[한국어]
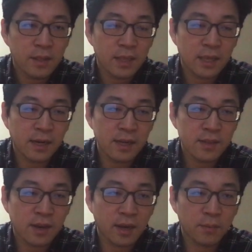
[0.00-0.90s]

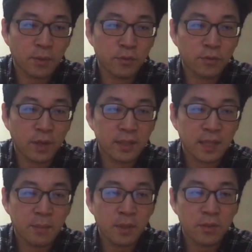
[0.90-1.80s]
English라는 변수가
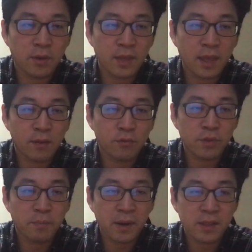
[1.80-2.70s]
있다면 여기에
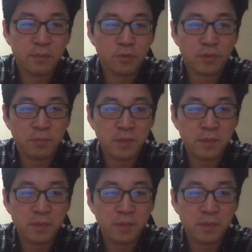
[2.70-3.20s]
90, 80, 60,